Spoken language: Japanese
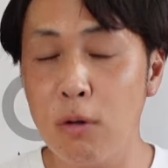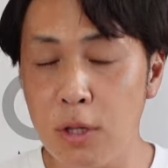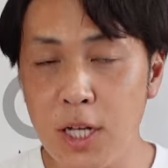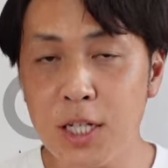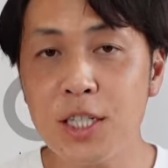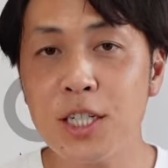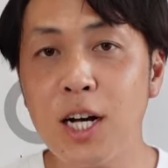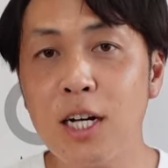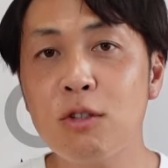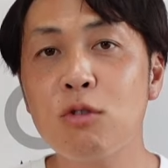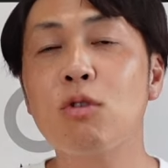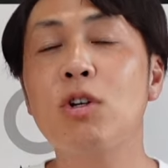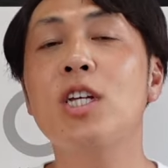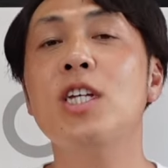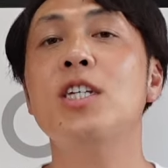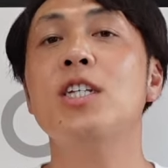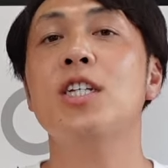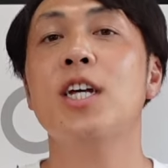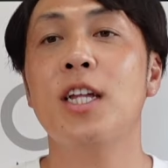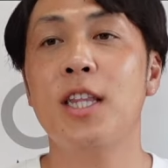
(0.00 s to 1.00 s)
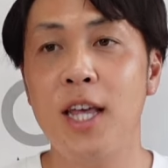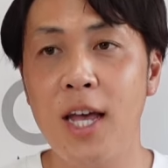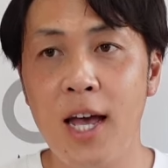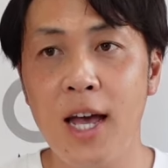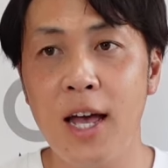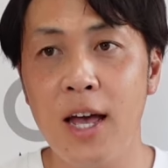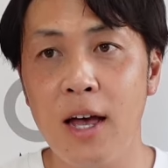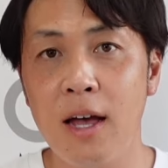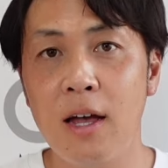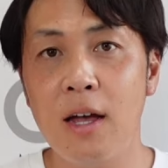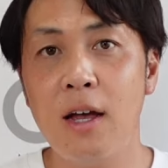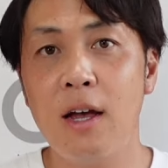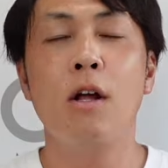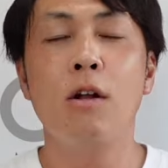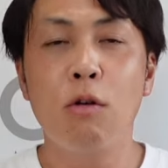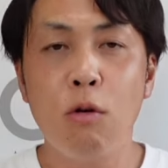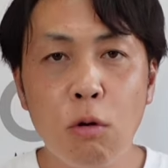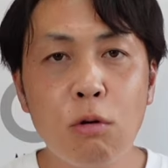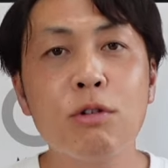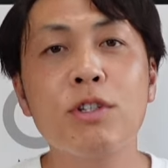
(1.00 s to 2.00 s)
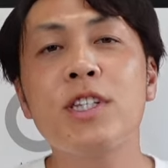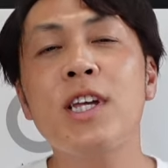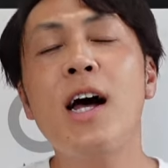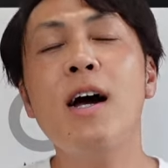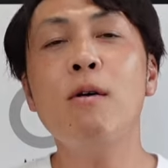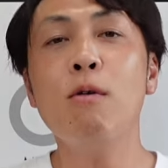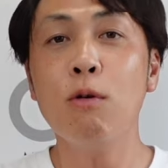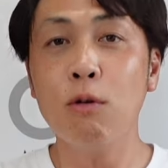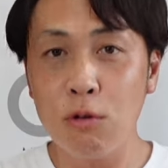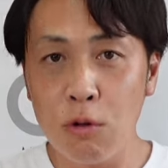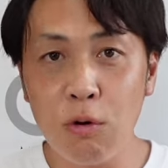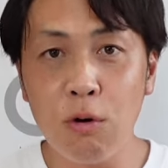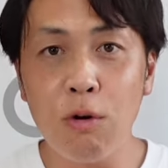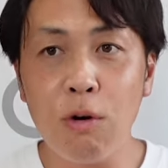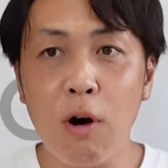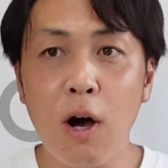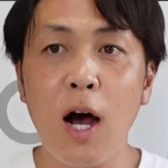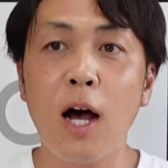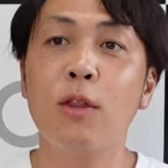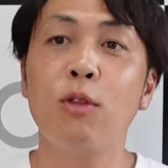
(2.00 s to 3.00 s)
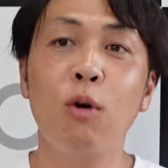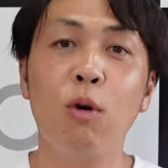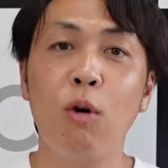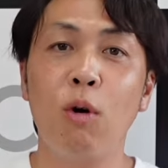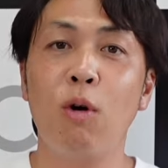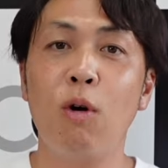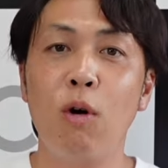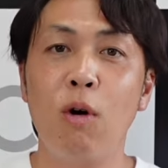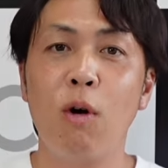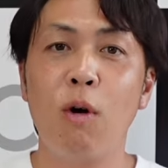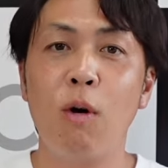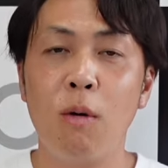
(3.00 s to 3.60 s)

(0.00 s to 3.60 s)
同じガソリン車で、63ほど、あの、